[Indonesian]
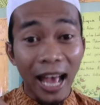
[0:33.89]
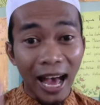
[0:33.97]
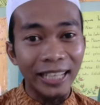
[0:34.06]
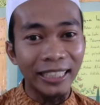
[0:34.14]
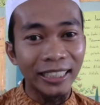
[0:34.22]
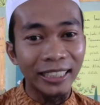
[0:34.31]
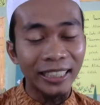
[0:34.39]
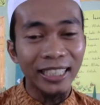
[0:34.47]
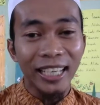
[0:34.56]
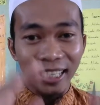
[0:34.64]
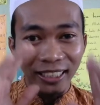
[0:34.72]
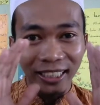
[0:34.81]
hari
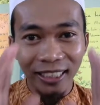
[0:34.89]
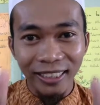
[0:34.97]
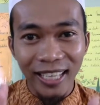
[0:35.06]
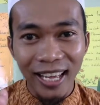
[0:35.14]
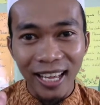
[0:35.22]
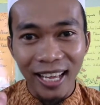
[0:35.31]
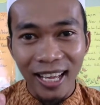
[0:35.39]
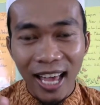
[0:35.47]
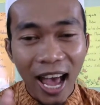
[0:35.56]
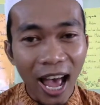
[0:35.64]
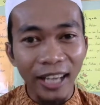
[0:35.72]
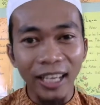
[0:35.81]
ini kita
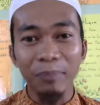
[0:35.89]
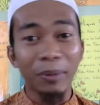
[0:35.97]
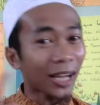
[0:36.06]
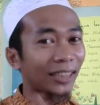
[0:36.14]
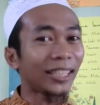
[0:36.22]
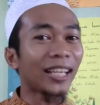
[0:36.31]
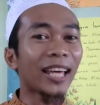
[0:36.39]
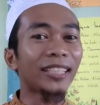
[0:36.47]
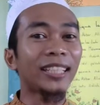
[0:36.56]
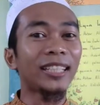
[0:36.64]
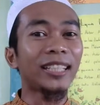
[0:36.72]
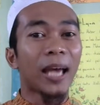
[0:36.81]
akan berlatih
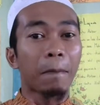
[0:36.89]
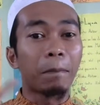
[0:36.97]
lagi,